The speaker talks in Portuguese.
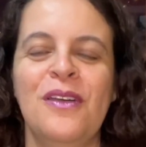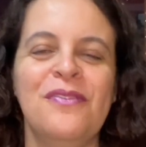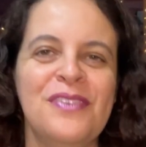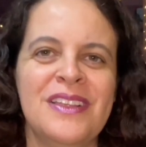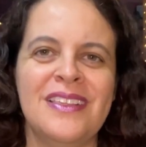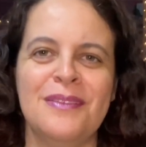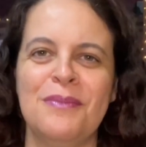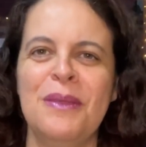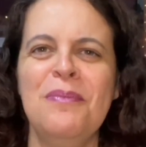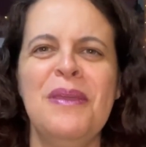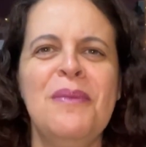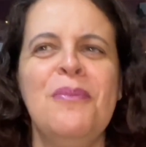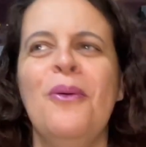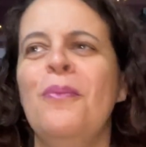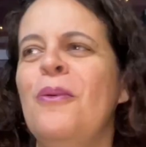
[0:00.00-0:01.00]
falou assim:
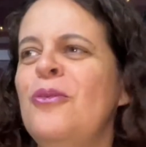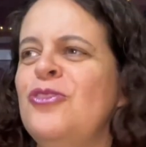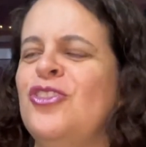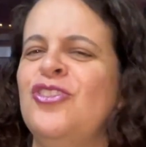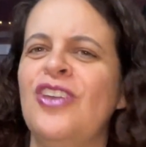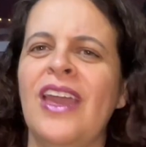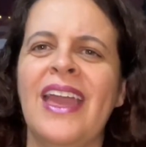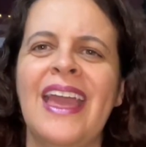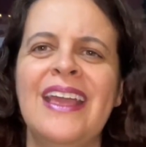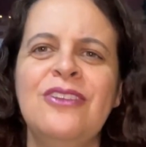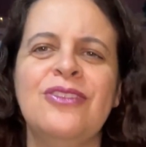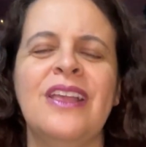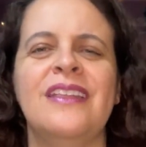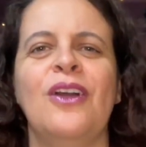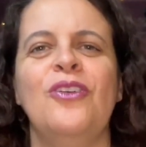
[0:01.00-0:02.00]
menino bombom, gente, o que, que, é
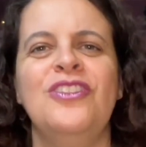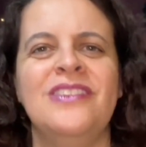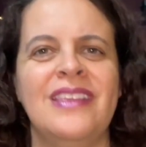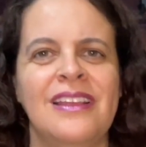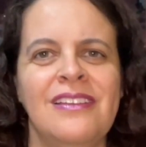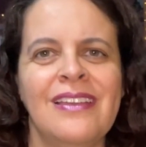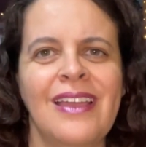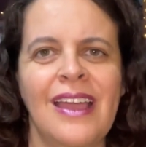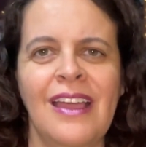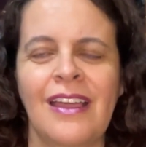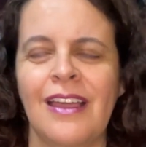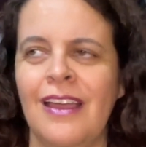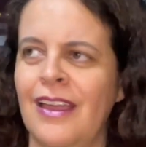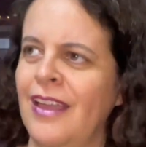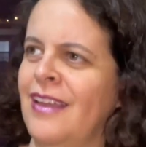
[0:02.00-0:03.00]
isso? O que está acontecendo aqui?
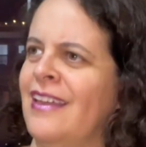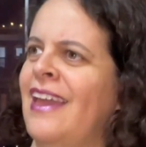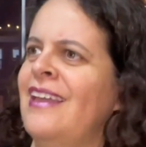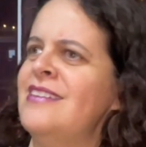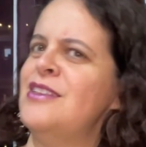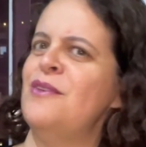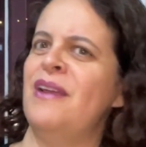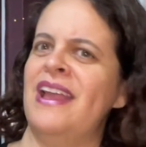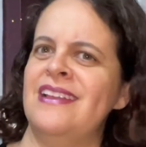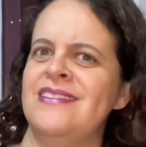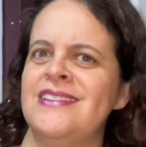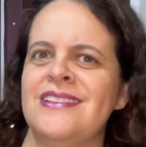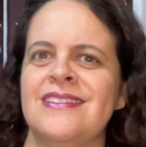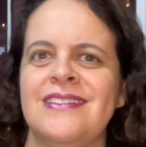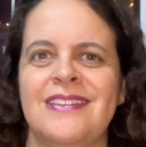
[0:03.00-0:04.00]
Quem são
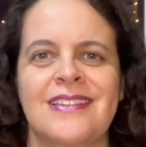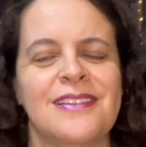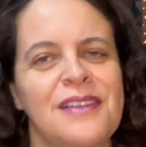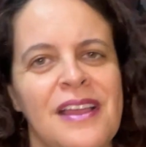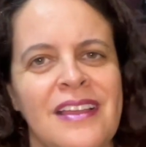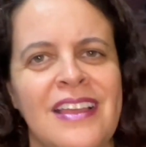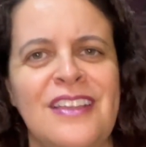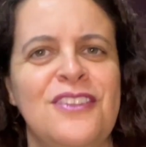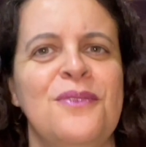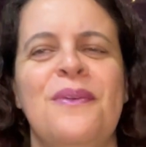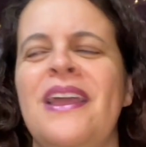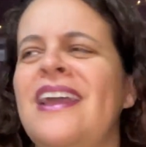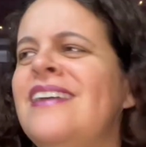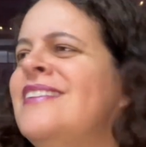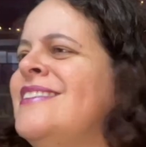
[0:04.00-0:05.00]
esses? Quem são
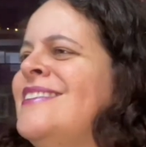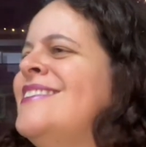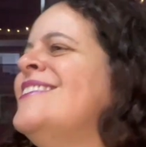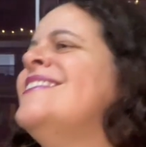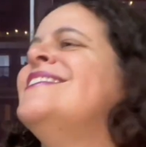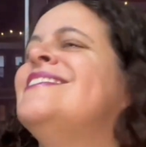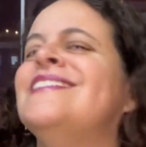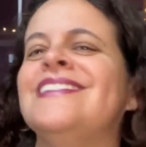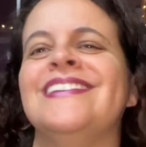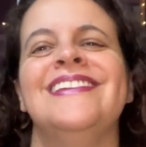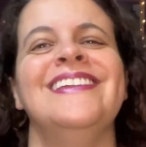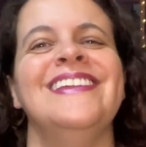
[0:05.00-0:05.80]
esses?